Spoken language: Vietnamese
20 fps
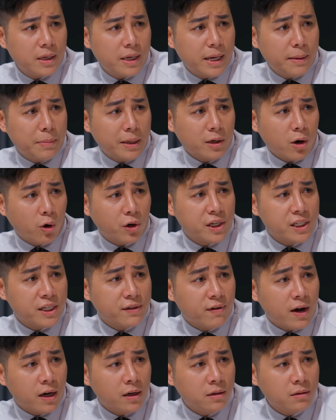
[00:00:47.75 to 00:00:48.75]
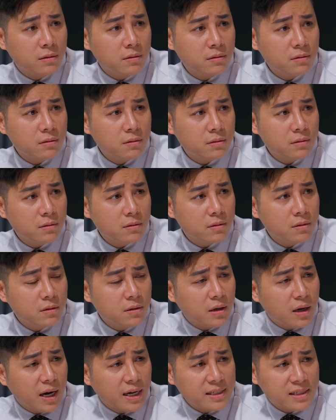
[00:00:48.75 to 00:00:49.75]
em đang nói cái gì vậy
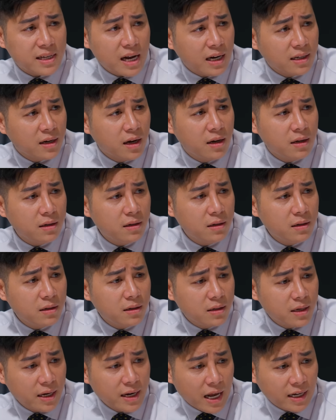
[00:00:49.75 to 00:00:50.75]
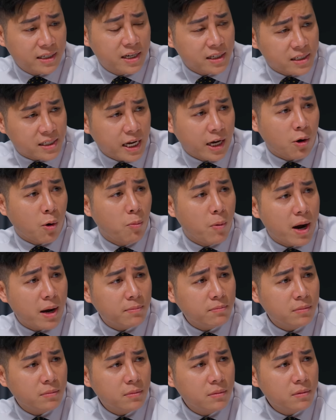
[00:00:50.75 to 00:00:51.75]
anh sang đây là để chia sẻ cùng
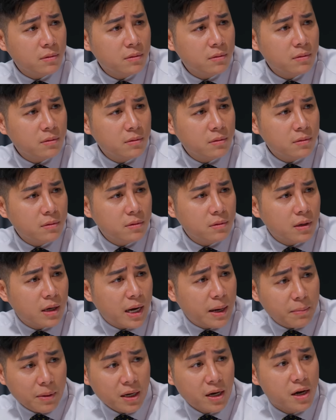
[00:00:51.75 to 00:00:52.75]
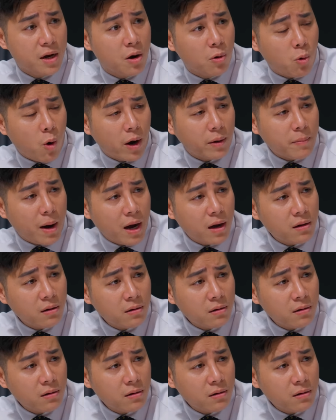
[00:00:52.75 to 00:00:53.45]
em em là người yêu của anh mà